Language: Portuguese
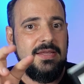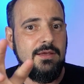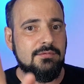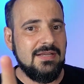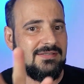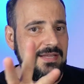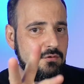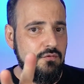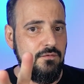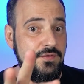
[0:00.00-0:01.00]
E o
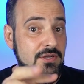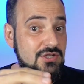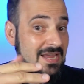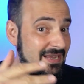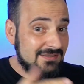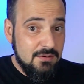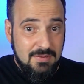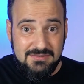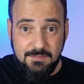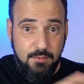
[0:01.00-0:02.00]
terceiro convite, esse é o
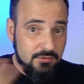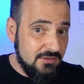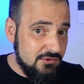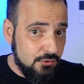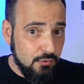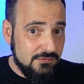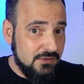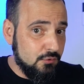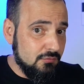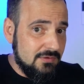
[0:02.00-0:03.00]
mais importante de tudo.
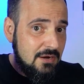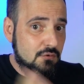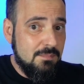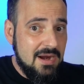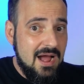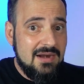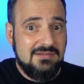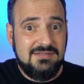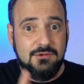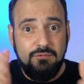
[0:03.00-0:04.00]
Se tu não quer comprar
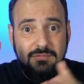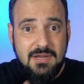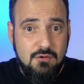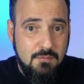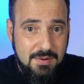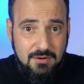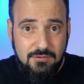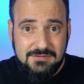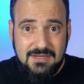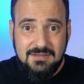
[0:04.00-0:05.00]
Atlas, se tu não quer acompanhar
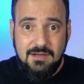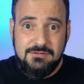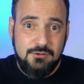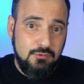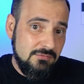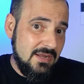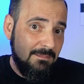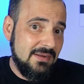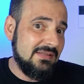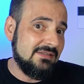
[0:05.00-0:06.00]
nosso canal, se tu não quer
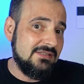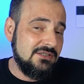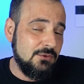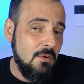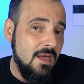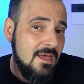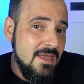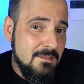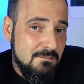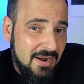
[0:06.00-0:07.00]
apertar sininho,
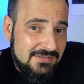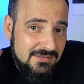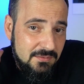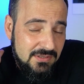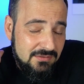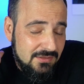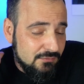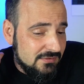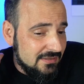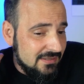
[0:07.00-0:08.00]
mas eu
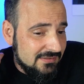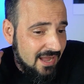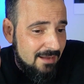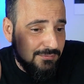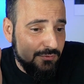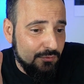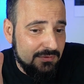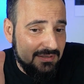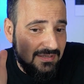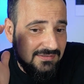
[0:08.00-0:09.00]
tenho certeza
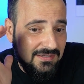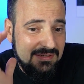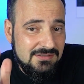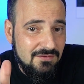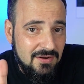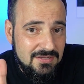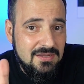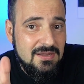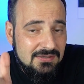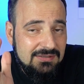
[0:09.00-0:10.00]
absoluta que isso aqui você vai,
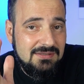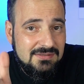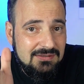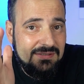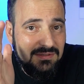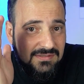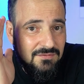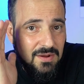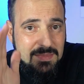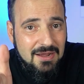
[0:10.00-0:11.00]
você, você
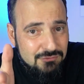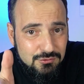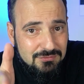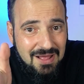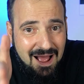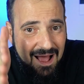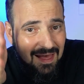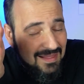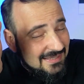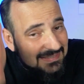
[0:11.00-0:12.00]
vai me
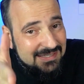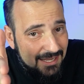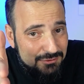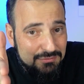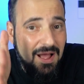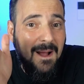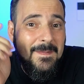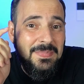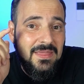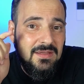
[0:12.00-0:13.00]
ajudar a se ajudar.